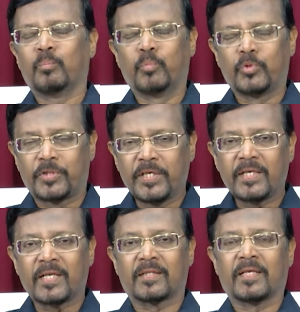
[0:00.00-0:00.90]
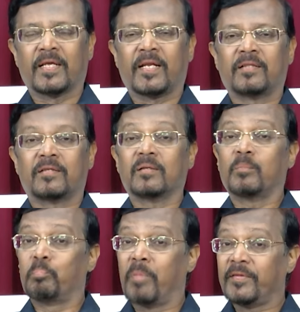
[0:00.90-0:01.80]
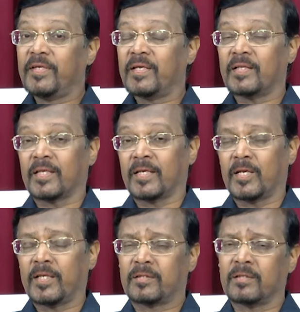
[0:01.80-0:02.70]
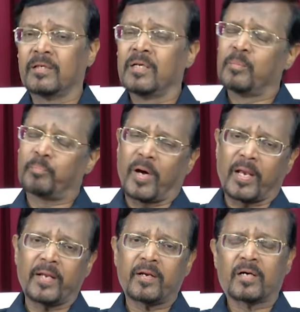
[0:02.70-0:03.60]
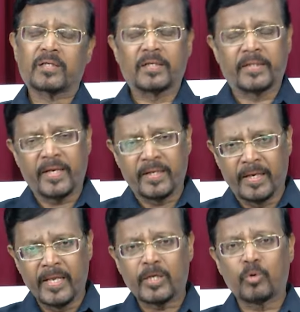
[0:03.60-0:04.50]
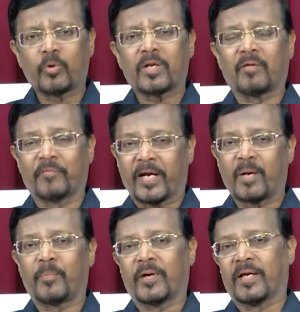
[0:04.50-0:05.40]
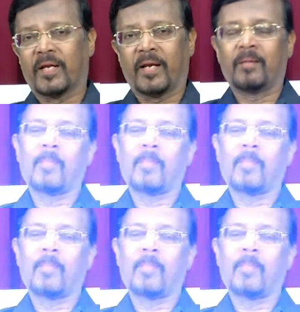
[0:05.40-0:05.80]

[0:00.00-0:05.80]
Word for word: புத்தியினத்தை நினைத்து மதியினத்தை நினைத்து பல நாட்கள் ஏன் இன்னைக்கு கூட நான் வைக்கப்படுகிறேன்